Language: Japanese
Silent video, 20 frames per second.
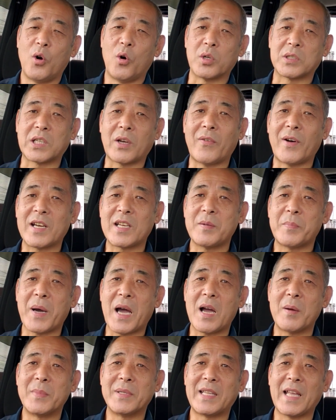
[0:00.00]
おさわり
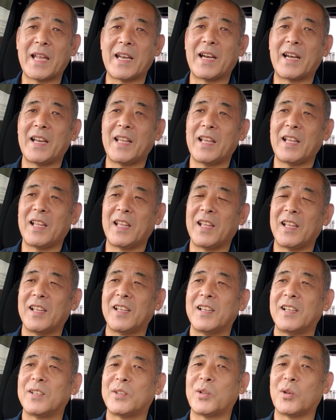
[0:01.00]
バーみたいなね、
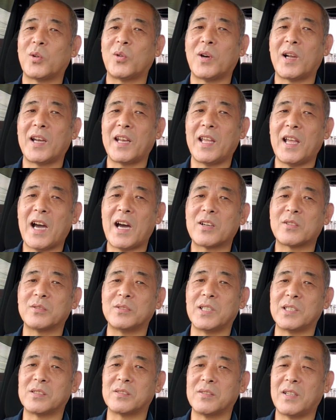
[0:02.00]
とこはね、ある
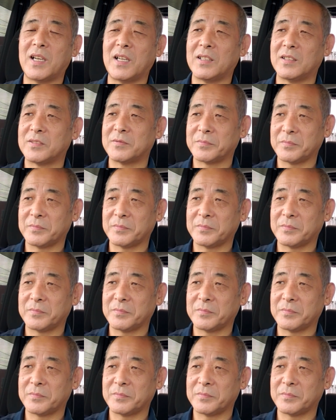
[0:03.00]
んですわ。